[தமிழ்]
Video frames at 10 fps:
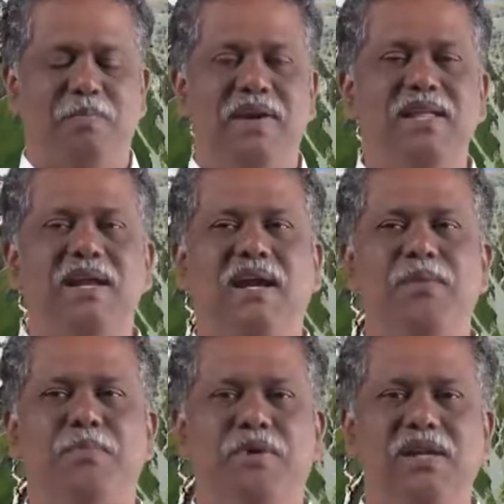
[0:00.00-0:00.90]
மனிதர்களை
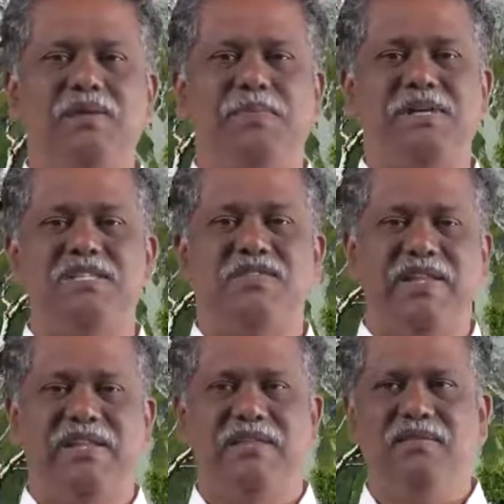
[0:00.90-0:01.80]
புகழ்ந்து
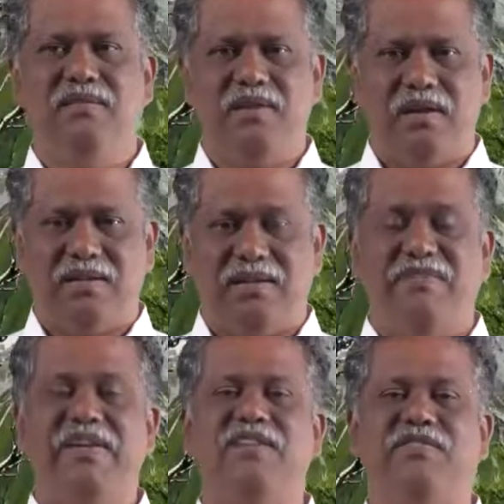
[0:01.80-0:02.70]
பேசுவதை
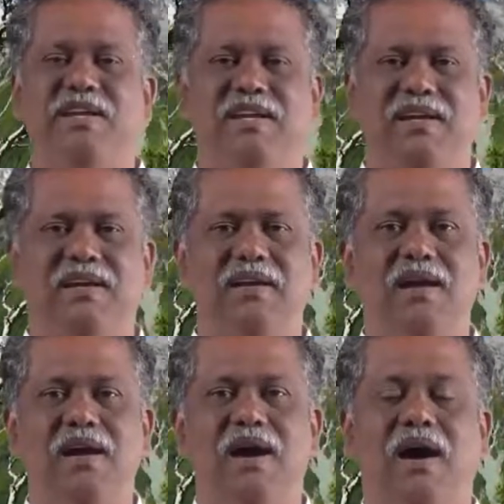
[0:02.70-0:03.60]
தவிர்த்துவிட்டு
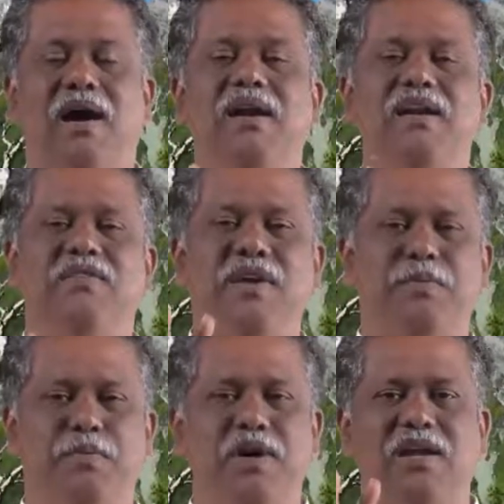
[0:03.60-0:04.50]
ஆண்டவரை
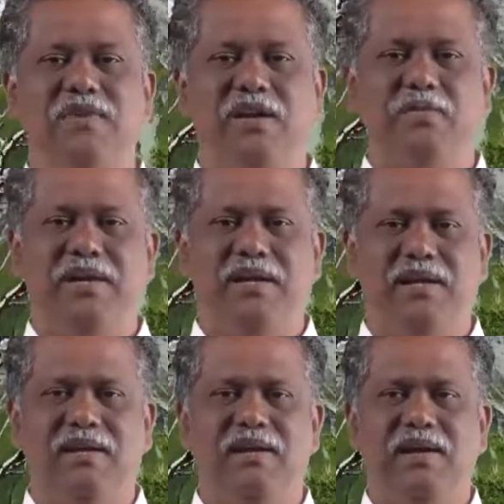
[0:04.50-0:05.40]
புகழ வேண்டும் என்று
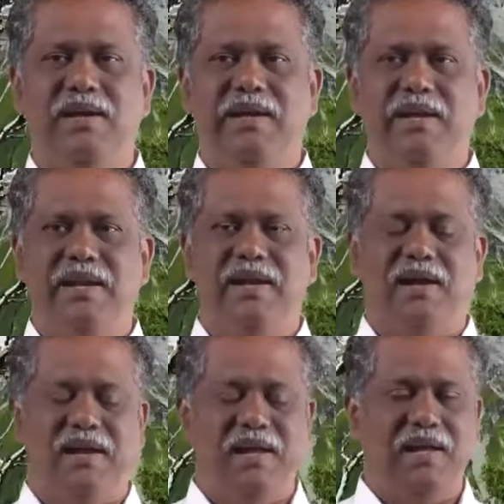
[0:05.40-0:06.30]
இன்றைய
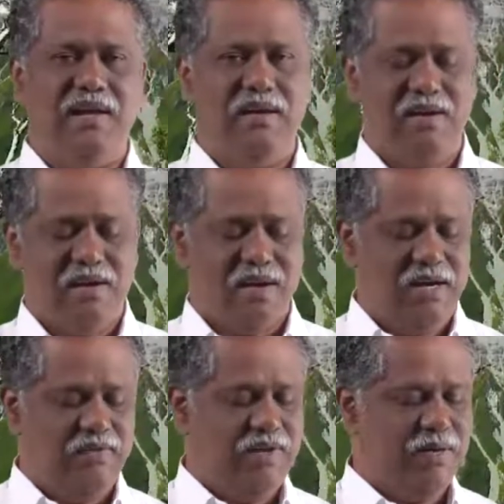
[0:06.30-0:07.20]
நாளிலே
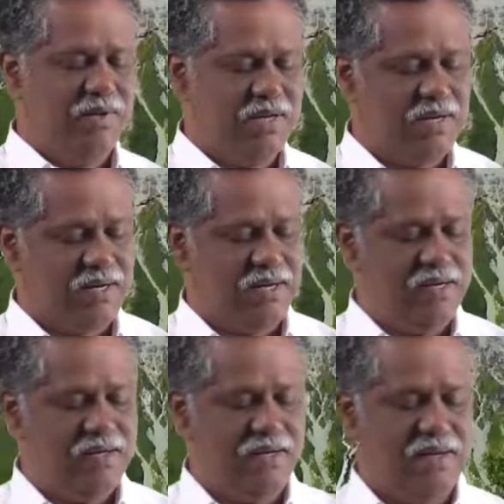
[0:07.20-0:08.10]
ஆண்டவர் நமக்கு
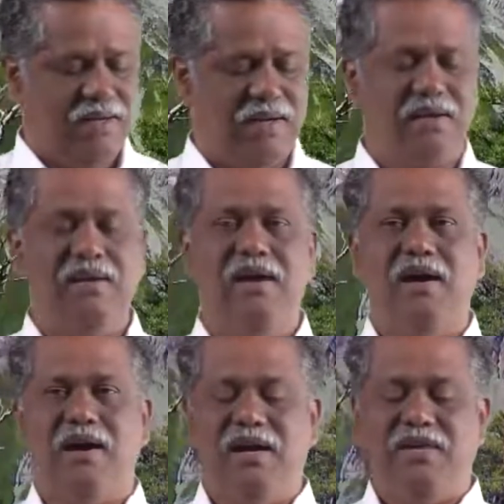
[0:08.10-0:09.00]
கட்டளையிட்டிருக்கிறார்
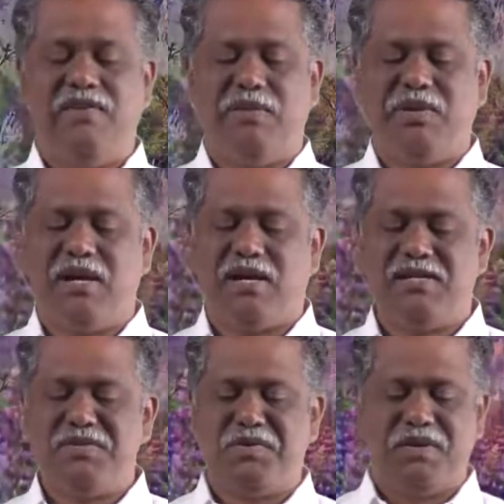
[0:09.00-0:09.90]
ஆண்டவர் நமக்கு
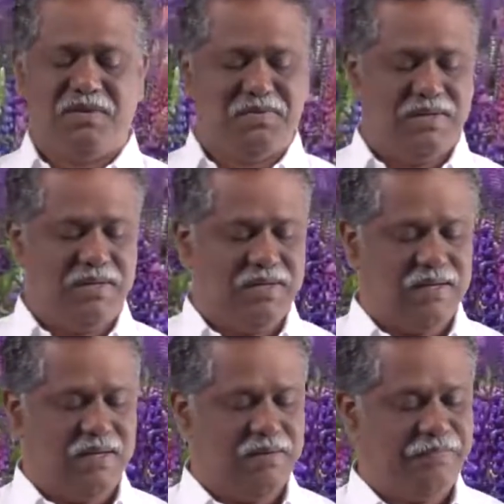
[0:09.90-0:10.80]
கற்றுக் கொடுத்துக்
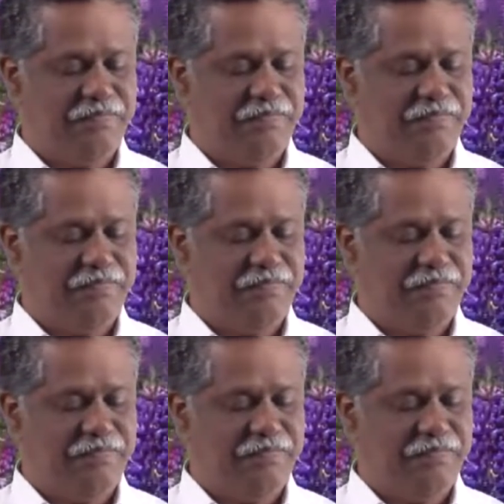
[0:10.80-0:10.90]
கொண்டிருக்கிறார்